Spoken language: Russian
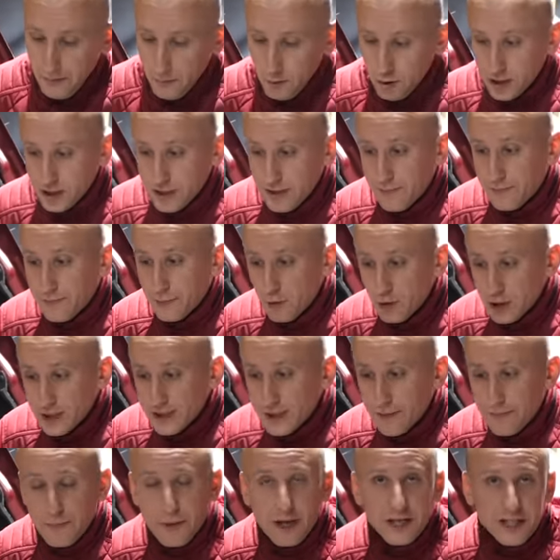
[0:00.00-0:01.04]
можно
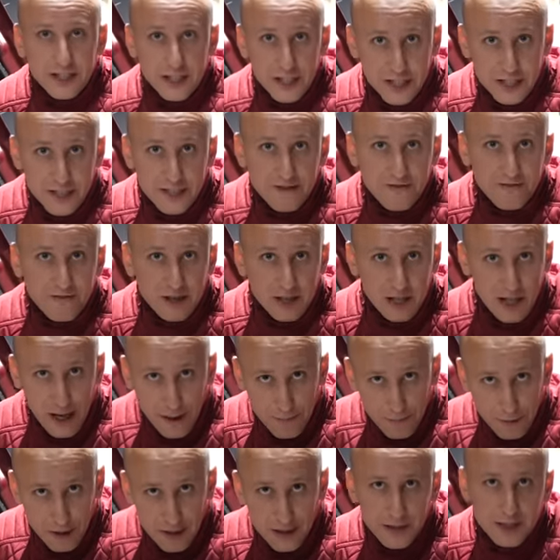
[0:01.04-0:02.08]
просто почистив
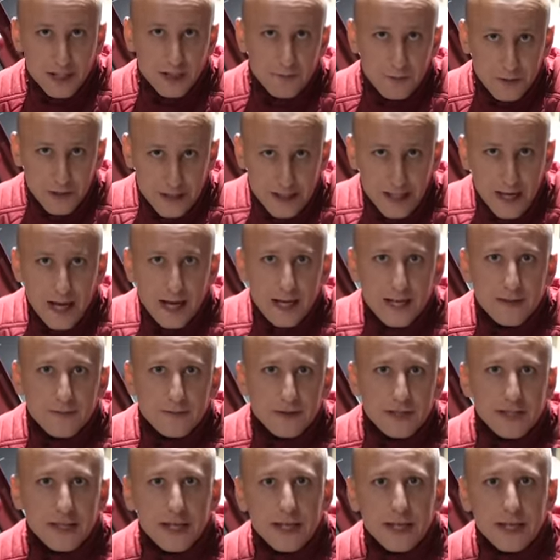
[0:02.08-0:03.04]
клапан специальным